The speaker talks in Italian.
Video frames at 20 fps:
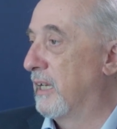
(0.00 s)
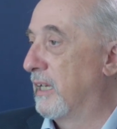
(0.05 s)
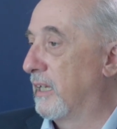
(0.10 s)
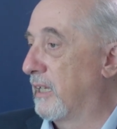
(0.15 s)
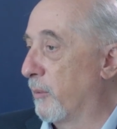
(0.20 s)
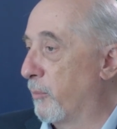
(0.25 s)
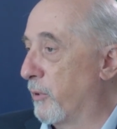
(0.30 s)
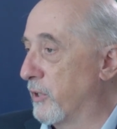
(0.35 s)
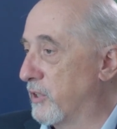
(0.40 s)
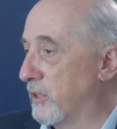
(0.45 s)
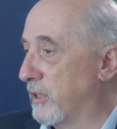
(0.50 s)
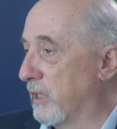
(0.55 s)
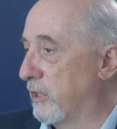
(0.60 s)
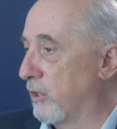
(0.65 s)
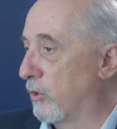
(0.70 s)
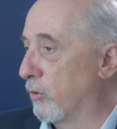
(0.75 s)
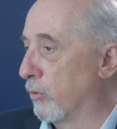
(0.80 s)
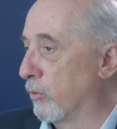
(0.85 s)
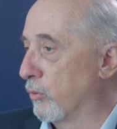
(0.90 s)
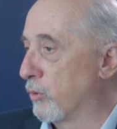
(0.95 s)
capacità
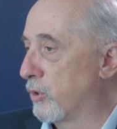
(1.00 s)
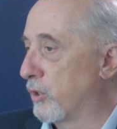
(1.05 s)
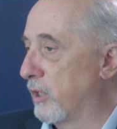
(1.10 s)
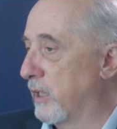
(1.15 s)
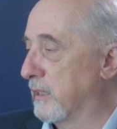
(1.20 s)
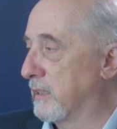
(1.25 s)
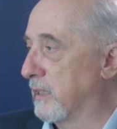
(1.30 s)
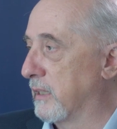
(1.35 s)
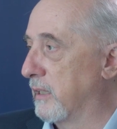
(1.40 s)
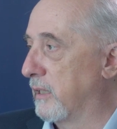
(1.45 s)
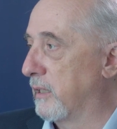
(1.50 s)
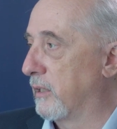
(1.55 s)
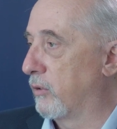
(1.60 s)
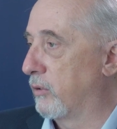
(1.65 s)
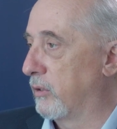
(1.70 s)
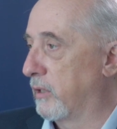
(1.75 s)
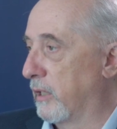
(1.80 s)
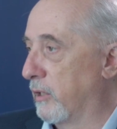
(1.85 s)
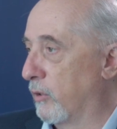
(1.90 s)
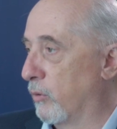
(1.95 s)
di conoscenza delle,
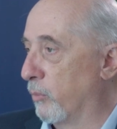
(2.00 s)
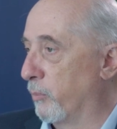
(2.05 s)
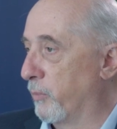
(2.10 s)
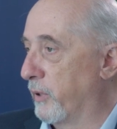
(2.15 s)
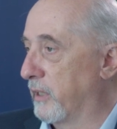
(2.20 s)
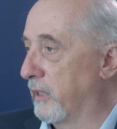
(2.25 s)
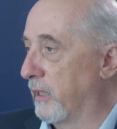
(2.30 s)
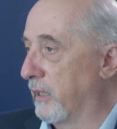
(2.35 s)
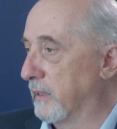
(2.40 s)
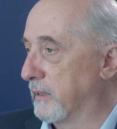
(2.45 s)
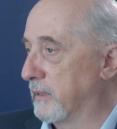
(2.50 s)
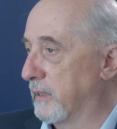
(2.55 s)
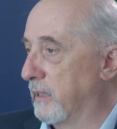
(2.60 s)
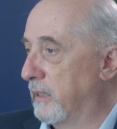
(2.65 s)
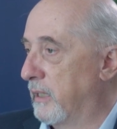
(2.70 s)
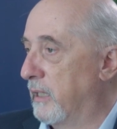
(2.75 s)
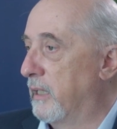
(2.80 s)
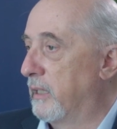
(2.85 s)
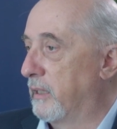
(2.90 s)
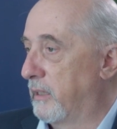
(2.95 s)
delle competenze
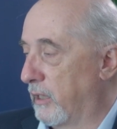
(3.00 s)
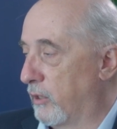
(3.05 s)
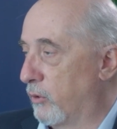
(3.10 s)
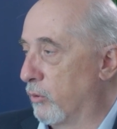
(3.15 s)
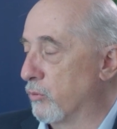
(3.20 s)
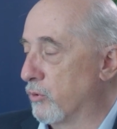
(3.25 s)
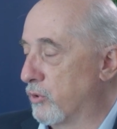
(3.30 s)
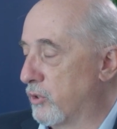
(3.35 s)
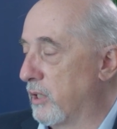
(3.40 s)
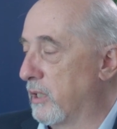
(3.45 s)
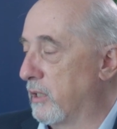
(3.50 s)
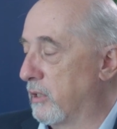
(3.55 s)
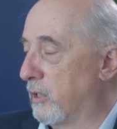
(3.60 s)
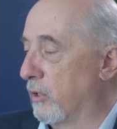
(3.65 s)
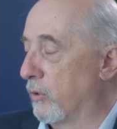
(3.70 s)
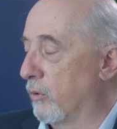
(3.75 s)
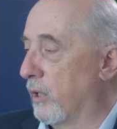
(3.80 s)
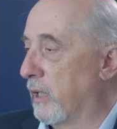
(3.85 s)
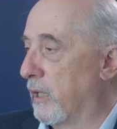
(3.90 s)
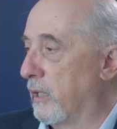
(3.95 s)
che
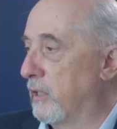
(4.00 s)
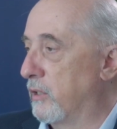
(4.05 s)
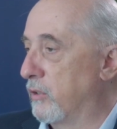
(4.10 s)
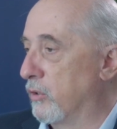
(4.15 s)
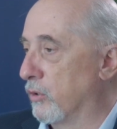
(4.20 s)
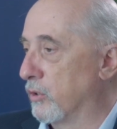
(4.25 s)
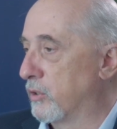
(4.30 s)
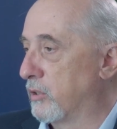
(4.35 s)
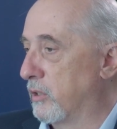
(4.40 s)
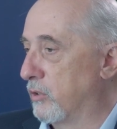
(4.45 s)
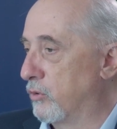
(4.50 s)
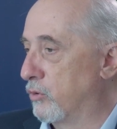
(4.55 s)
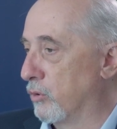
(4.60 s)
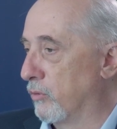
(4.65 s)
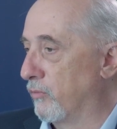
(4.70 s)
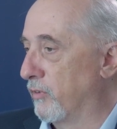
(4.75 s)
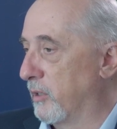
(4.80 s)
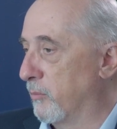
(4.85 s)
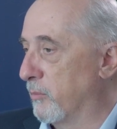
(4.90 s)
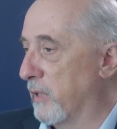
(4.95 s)
consentano ai nostri
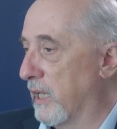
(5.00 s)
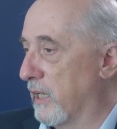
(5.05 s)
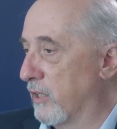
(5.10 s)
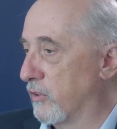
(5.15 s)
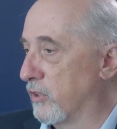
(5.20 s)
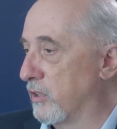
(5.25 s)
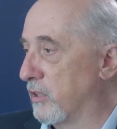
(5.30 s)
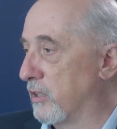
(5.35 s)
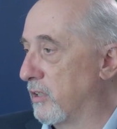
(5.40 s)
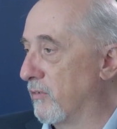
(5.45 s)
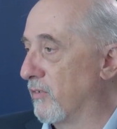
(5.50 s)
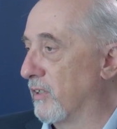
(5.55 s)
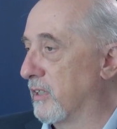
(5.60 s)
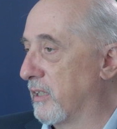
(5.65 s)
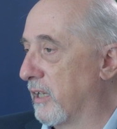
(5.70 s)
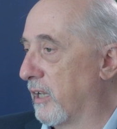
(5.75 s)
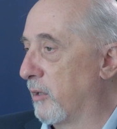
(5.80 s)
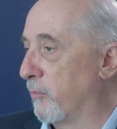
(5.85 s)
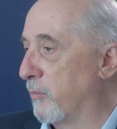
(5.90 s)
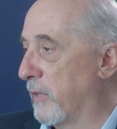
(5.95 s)
giovani manager di
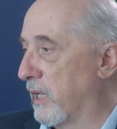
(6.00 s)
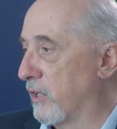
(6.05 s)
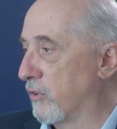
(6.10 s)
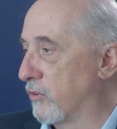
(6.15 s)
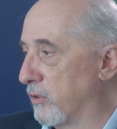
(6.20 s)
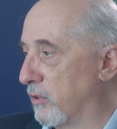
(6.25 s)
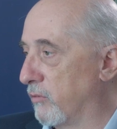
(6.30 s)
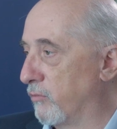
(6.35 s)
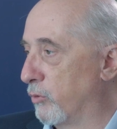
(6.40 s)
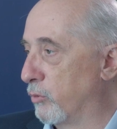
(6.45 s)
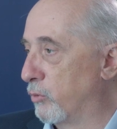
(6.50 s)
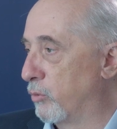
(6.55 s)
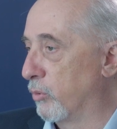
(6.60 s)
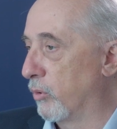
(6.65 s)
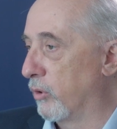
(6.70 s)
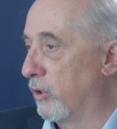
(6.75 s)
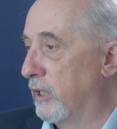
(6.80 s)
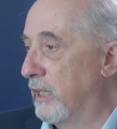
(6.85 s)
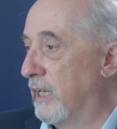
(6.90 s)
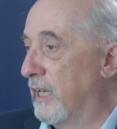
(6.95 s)
diventare i manager del
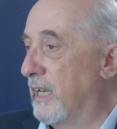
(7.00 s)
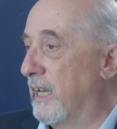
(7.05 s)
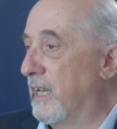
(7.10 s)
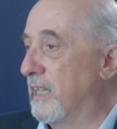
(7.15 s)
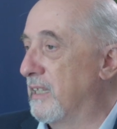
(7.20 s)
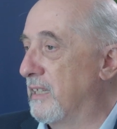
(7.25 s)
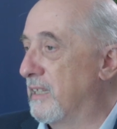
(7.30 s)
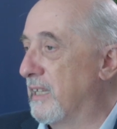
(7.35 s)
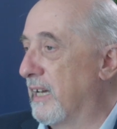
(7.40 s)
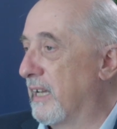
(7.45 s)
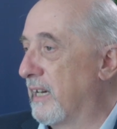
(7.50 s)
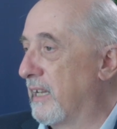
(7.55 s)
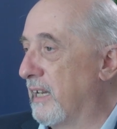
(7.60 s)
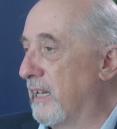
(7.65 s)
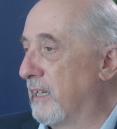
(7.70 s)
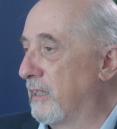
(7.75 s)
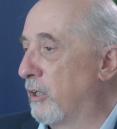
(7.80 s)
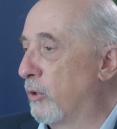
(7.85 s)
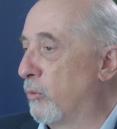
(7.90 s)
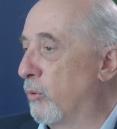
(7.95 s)
futuro e di dare
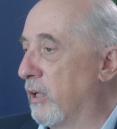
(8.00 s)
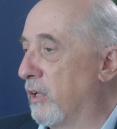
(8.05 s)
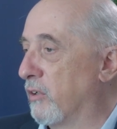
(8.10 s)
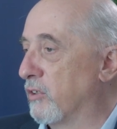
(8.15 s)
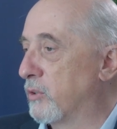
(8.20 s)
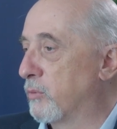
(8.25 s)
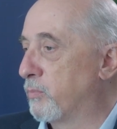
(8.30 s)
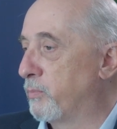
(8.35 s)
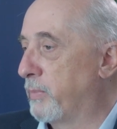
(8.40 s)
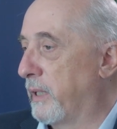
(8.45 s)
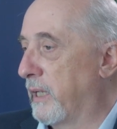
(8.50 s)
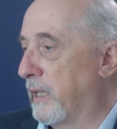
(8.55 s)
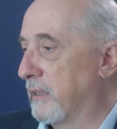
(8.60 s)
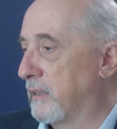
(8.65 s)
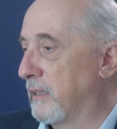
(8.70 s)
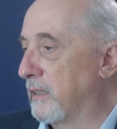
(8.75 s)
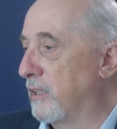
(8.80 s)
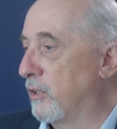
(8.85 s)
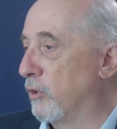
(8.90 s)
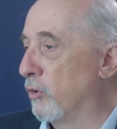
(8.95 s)
anche quella
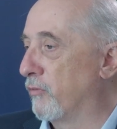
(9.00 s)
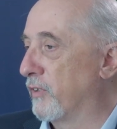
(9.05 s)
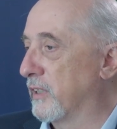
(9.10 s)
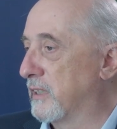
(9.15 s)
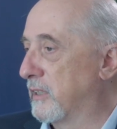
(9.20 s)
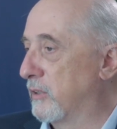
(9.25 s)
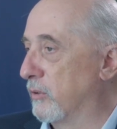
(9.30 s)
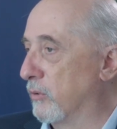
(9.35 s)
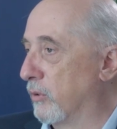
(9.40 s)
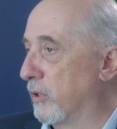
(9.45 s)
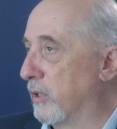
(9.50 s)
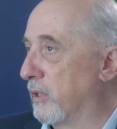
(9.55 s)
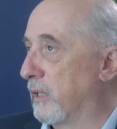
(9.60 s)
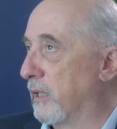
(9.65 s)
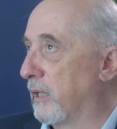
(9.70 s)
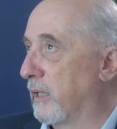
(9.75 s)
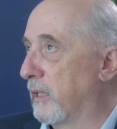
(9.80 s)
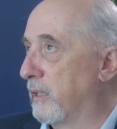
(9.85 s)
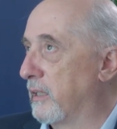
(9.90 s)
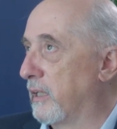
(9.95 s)
parte di innovazione
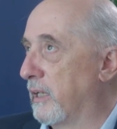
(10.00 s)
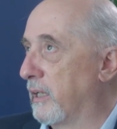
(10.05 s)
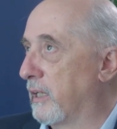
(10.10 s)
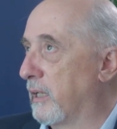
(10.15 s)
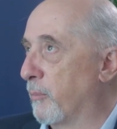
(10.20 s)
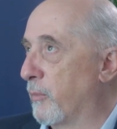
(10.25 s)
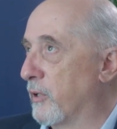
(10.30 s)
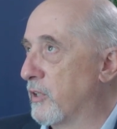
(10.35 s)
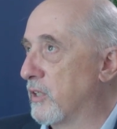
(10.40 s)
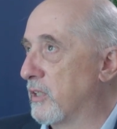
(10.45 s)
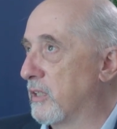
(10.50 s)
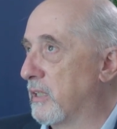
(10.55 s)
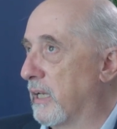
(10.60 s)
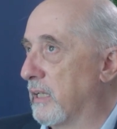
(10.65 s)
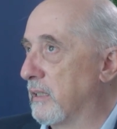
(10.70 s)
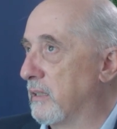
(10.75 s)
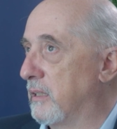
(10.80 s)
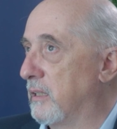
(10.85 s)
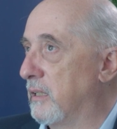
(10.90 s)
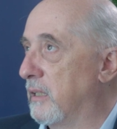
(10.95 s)
nella, nelle
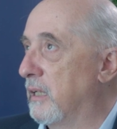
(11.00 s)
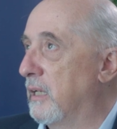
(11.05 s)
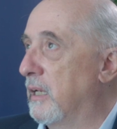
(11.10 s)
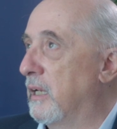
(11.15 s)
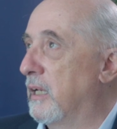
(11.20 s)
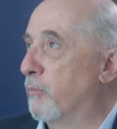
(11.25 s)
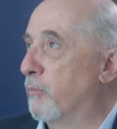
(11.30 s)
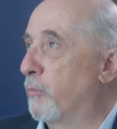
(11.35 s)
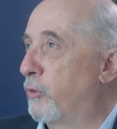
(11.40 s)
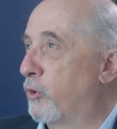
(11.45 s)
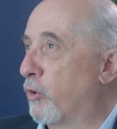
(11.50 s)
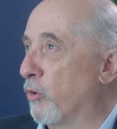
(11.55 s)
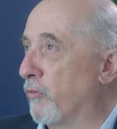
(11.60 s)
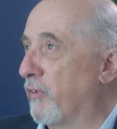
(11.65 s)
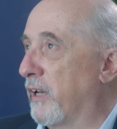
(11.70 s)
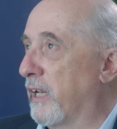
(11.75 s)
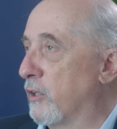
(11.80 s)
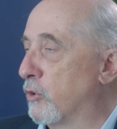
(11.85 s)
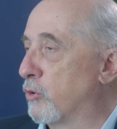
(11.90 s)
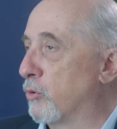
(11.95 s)
capacità di
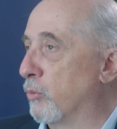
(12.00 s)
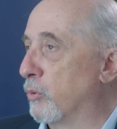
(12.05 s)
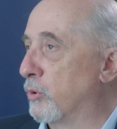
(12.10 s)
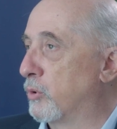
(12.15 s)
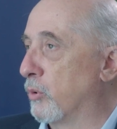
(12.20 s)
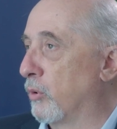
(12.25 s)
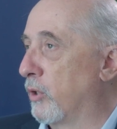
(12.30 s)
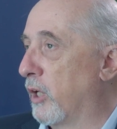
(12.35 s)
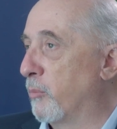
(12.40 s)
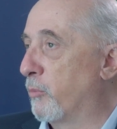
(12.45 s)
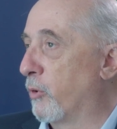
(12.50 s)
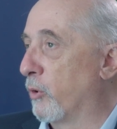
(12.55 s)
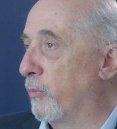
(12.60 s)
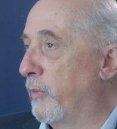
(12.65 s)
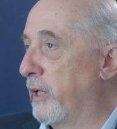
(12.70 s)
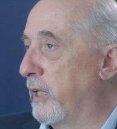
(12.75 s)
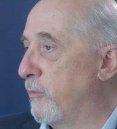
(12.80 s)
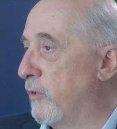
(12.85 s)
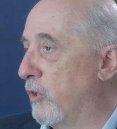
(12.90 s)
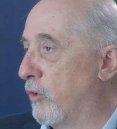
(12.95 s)
trovare soluzioni ai
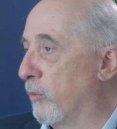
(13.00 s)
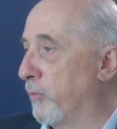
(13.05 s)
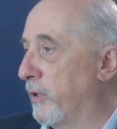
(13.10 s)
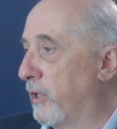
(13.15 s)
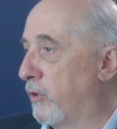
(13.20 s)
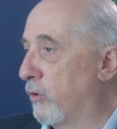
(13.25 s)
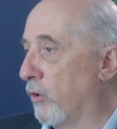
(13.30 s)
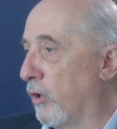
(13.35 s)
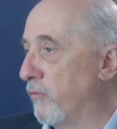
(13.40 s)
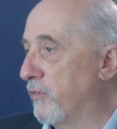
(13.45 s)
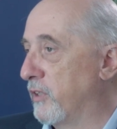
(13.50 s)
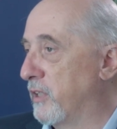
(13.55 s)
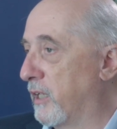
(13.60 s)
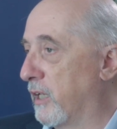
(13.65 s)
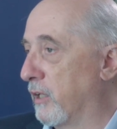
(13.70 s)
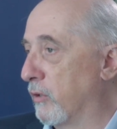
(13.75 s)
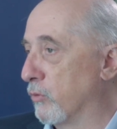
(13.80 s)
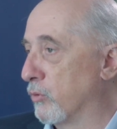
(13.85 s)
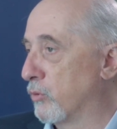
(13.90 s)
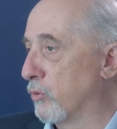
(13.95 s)
problemi come il Covid
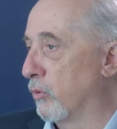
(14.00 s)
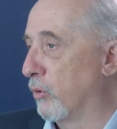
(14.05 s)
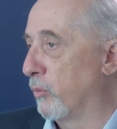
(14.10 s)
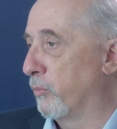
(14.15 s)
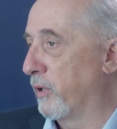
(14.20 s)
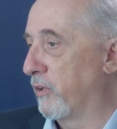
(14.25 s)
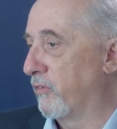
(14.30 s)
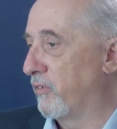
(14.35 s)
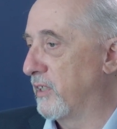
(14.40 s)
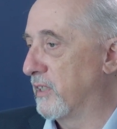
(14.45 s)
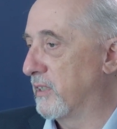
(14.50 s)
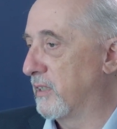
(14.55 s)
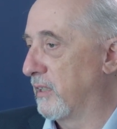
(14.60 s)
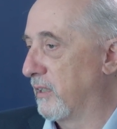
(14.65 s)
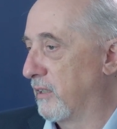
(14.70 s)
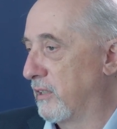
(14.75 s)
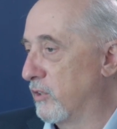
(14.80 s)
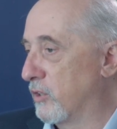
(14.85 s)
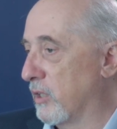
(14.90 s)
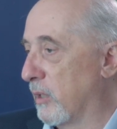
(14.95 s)
che non sono
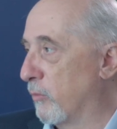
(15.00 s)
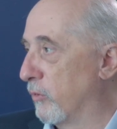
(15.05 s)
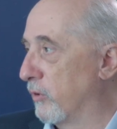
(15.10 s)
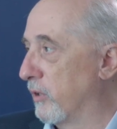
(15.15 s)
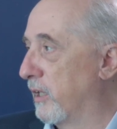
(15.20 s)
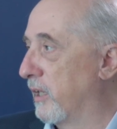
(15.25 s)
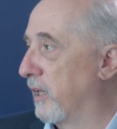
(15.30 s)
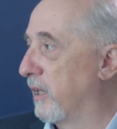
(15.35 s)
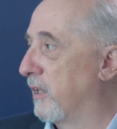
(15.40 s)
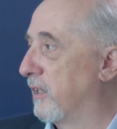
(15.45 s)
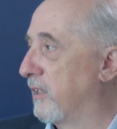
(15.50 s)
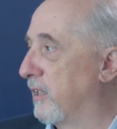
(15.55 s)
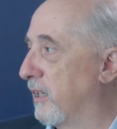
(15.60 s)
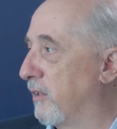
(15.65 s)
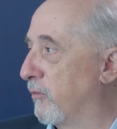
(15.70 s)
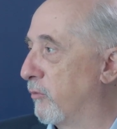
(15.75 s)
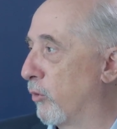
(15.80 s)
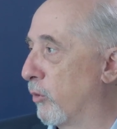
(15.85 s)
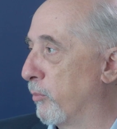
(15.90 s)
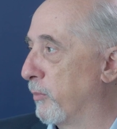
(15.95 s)
previsti diciamo, nella,
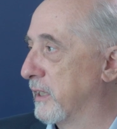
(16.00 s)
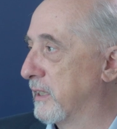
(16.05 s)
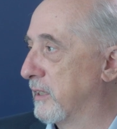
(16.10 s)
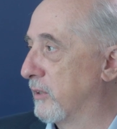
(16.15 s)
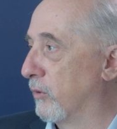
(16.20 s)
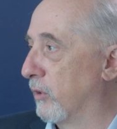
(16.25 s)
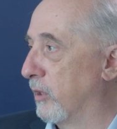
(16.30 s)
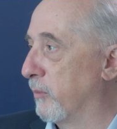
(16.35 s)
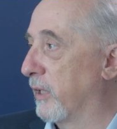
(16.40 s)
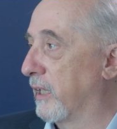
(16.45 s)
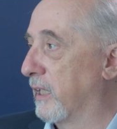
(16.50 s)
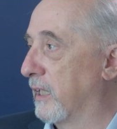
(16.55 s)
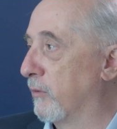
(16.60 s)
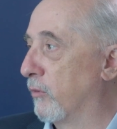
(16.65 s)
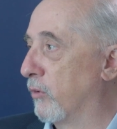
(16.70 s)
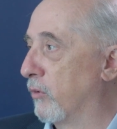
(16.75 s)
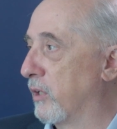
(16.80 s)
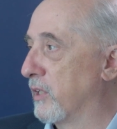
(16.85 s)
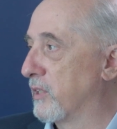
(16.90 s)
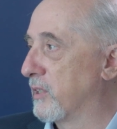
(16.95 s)
nella, formazione ma che
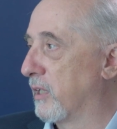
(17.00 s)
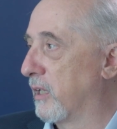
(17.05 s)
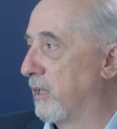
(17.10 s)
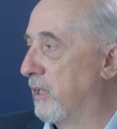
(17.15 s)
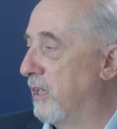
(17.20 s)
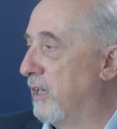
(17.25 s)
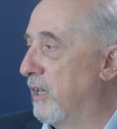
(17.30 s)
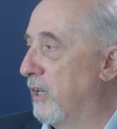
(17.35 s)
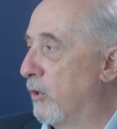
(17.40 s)
devono essere,